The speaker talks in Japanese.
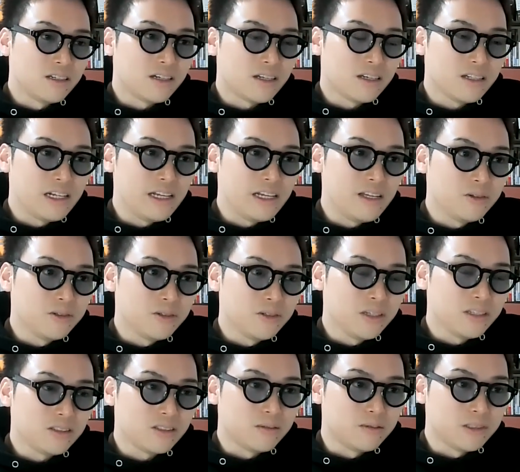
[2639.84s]
ガラケー用
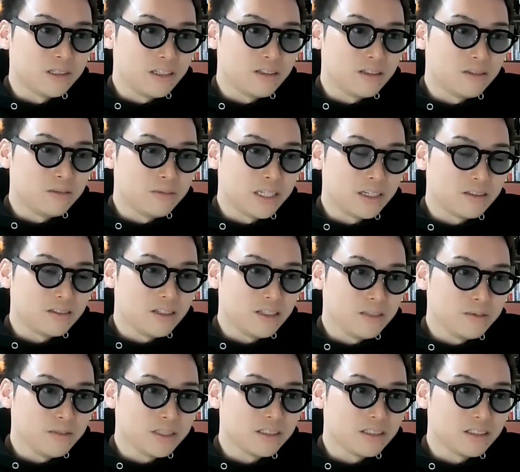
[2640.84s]
のやつとかもね、ほんまなく
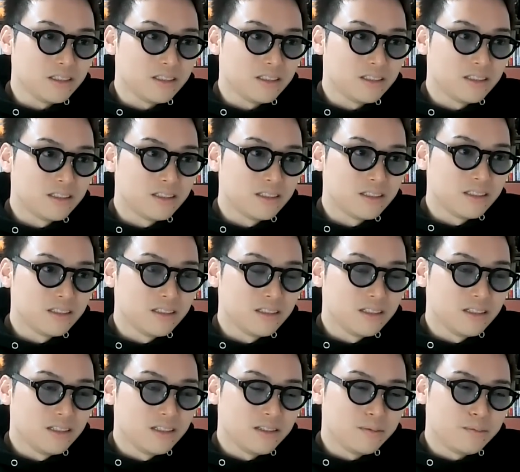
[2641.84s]
なりましたね。
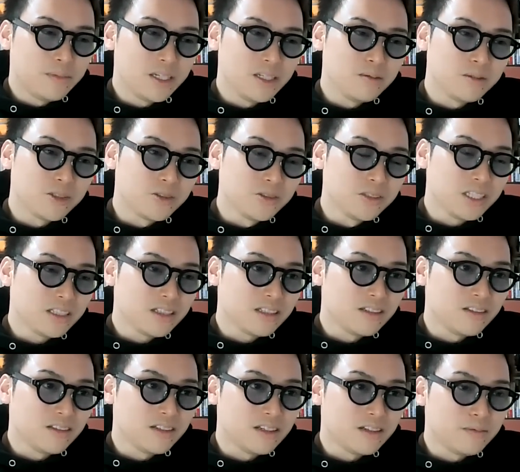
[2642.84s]
まだでも当時
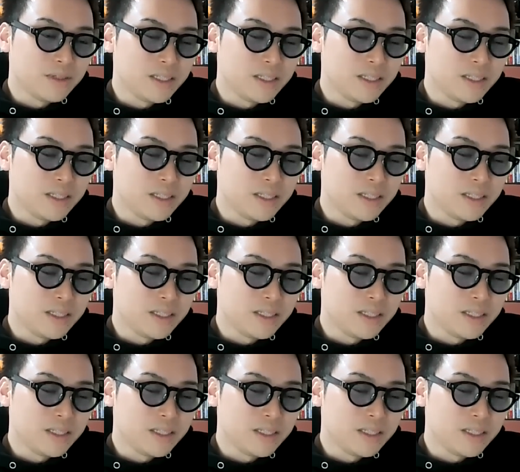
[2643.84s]
あったんだよ